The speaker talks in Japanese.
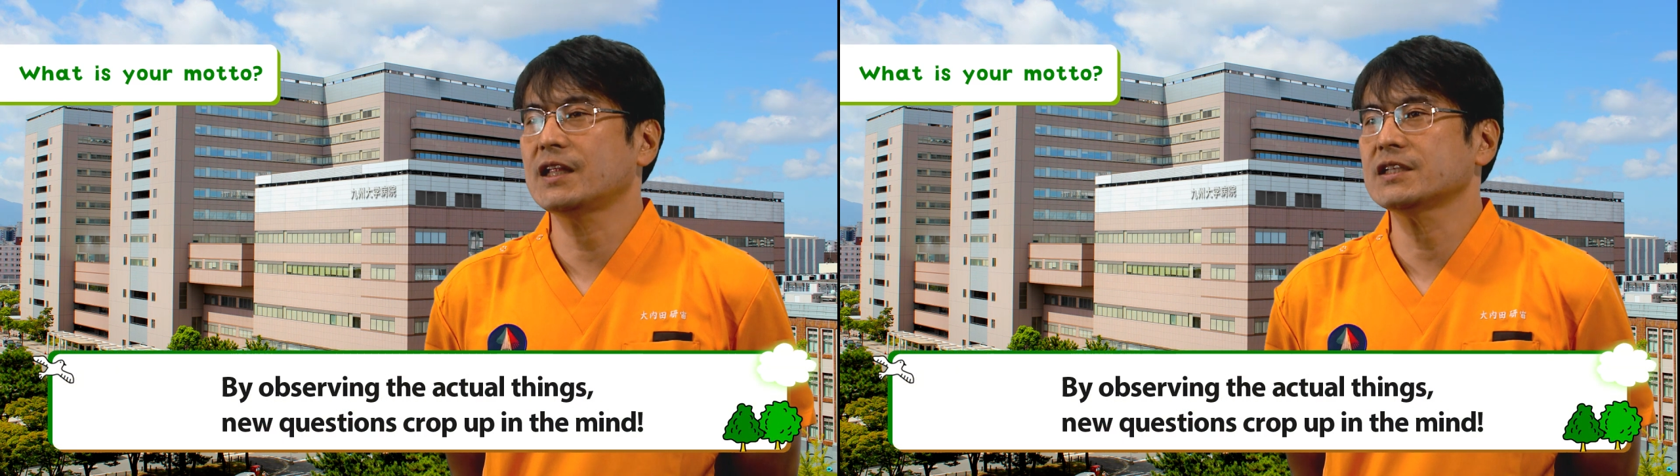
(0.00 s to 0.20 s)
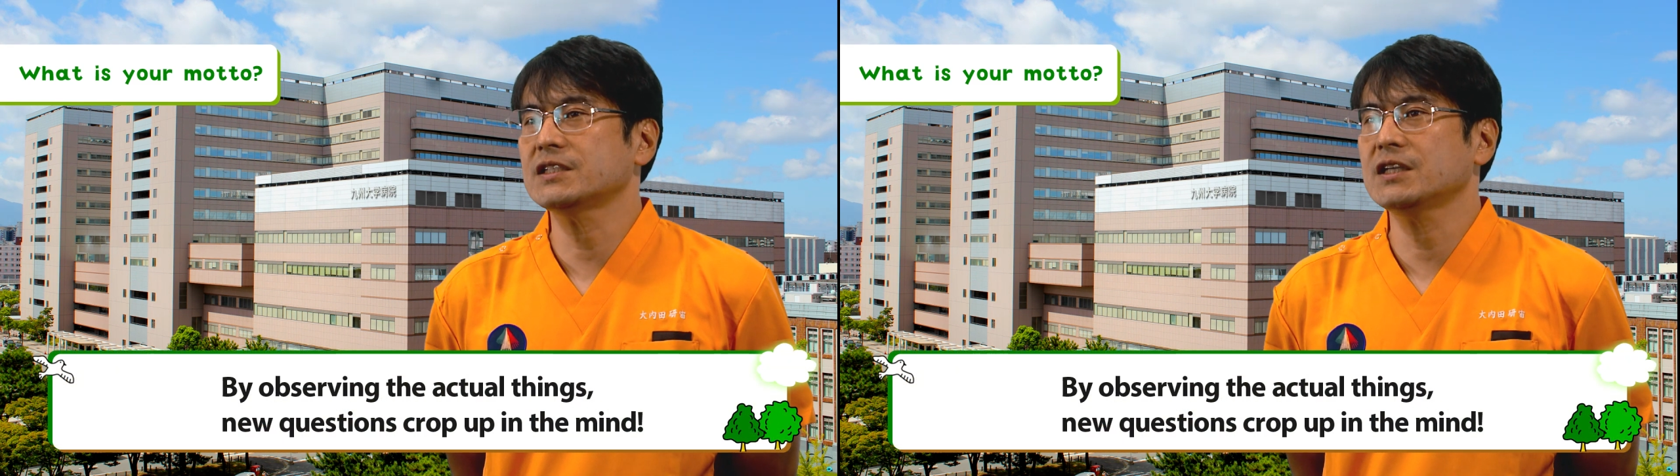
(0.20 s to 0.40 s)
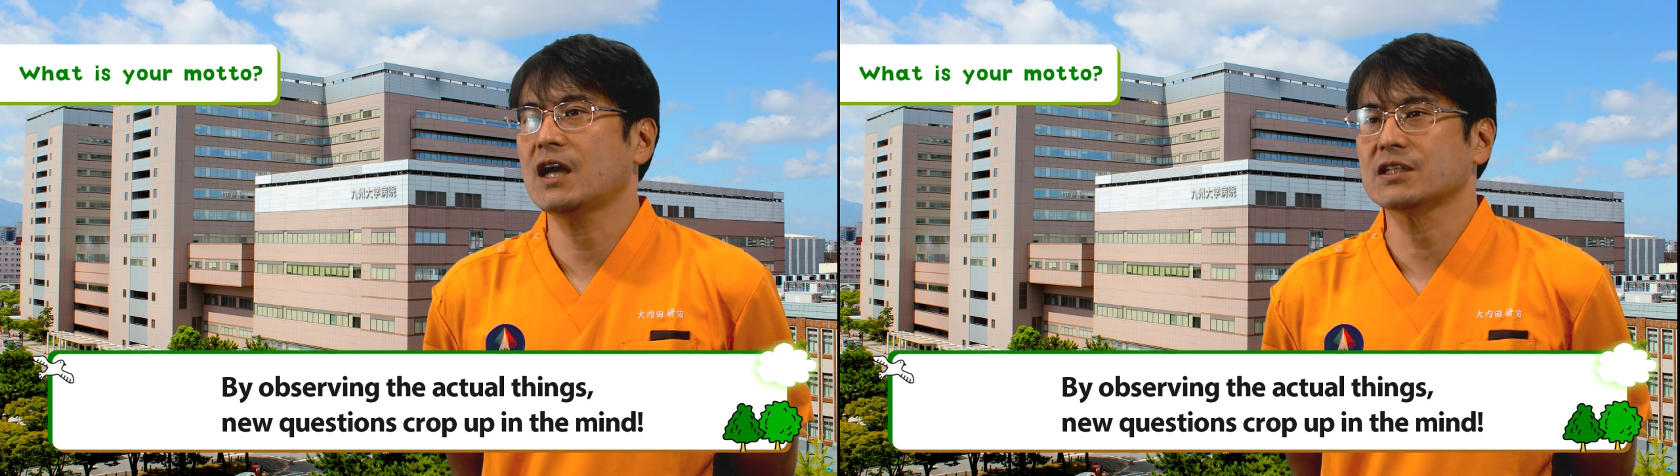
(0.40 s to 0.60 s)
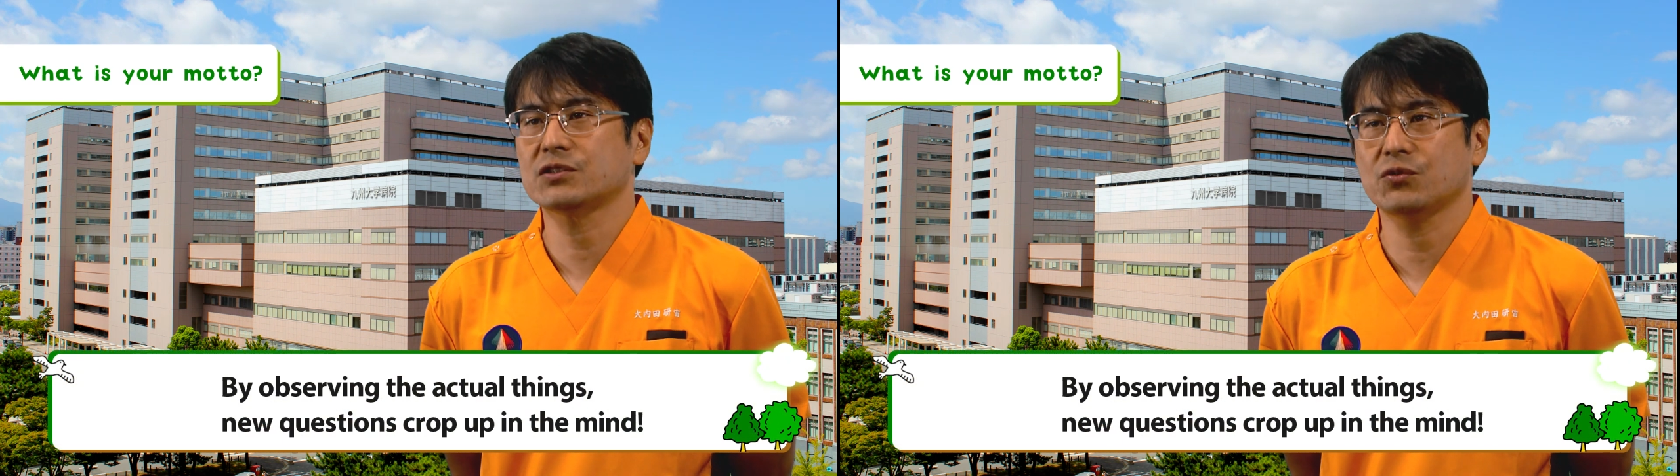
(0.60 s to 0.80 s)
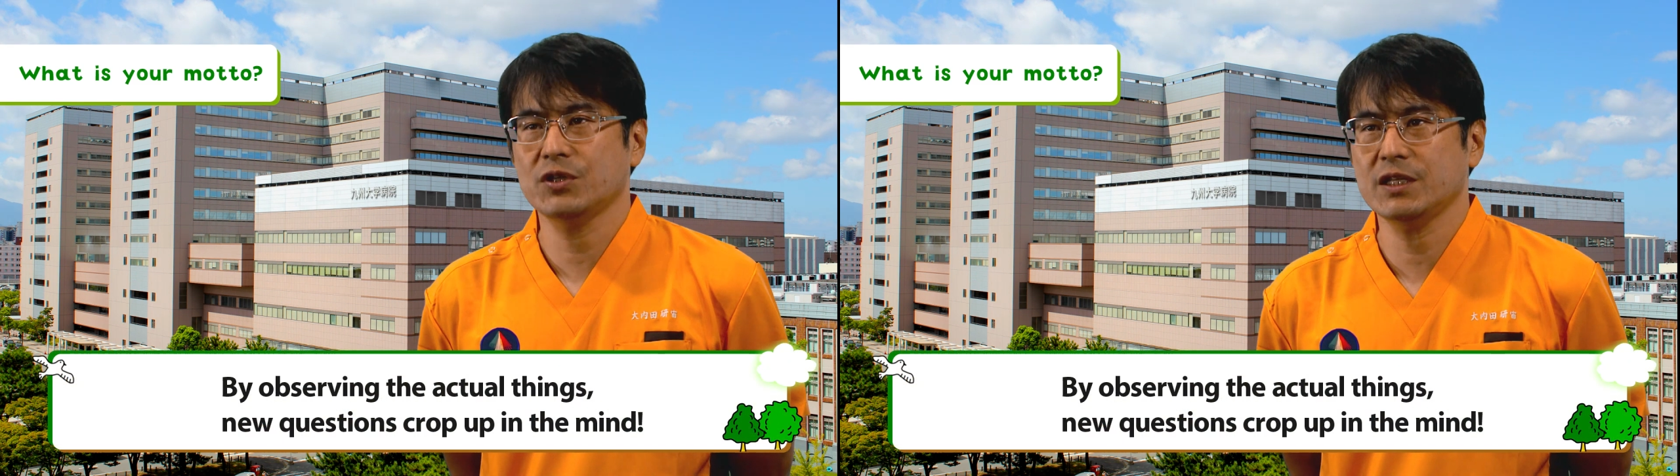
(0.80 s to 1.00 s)
新しい
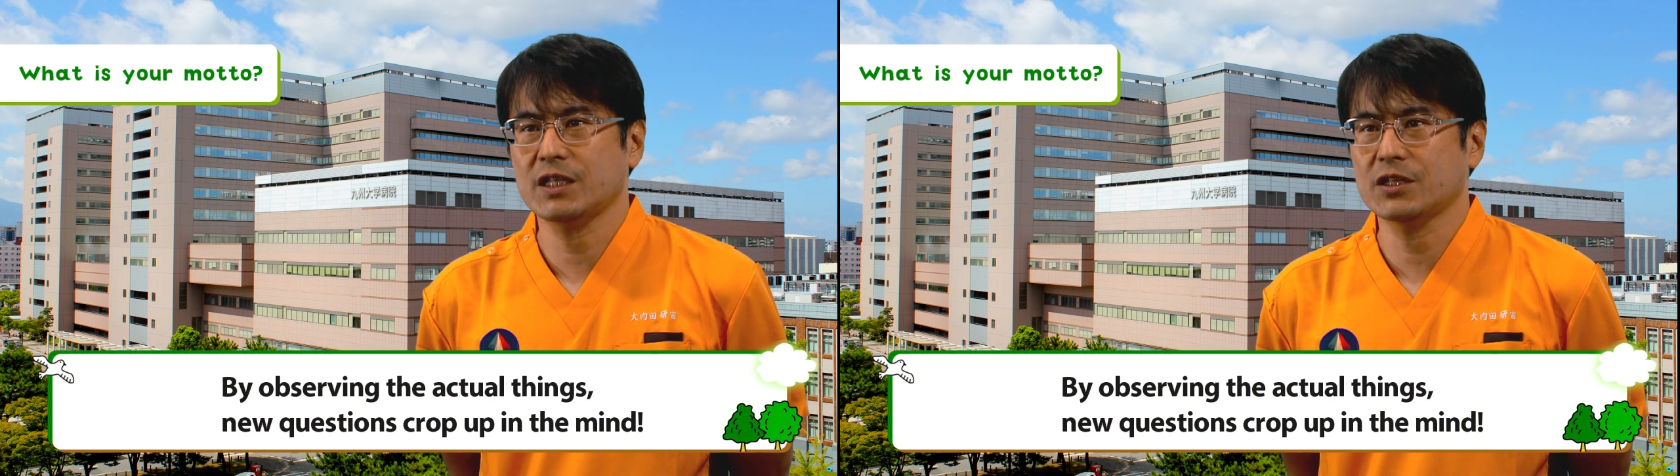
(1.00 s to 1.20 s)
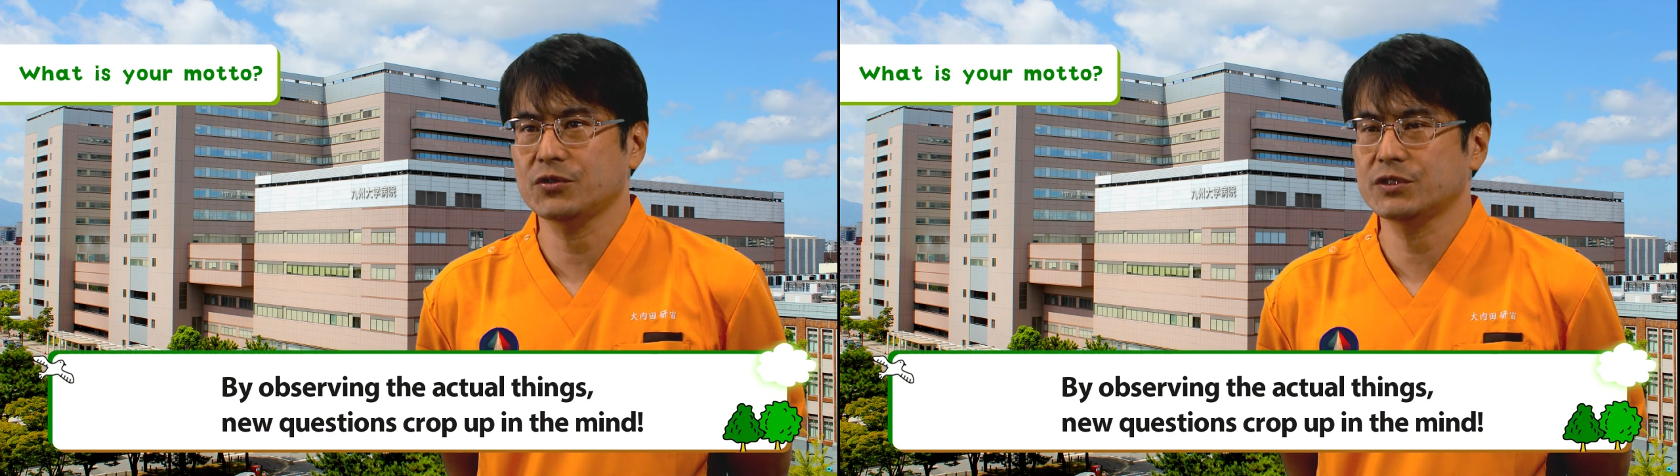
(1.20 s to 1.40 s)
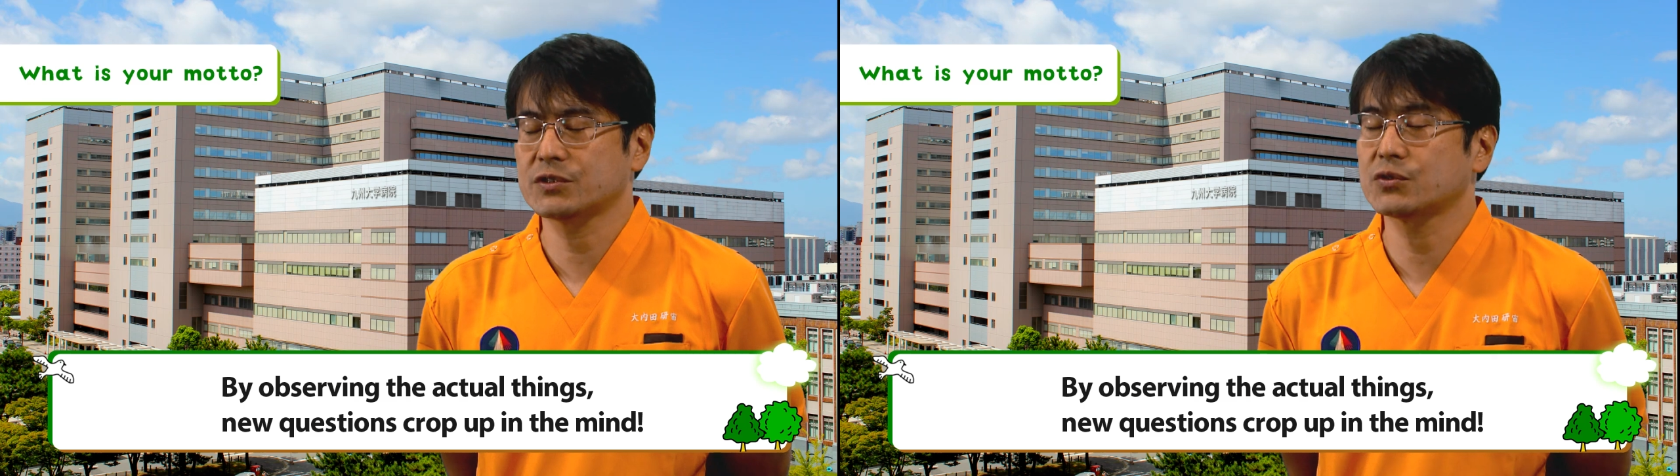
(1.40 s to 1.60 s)
発想にたどり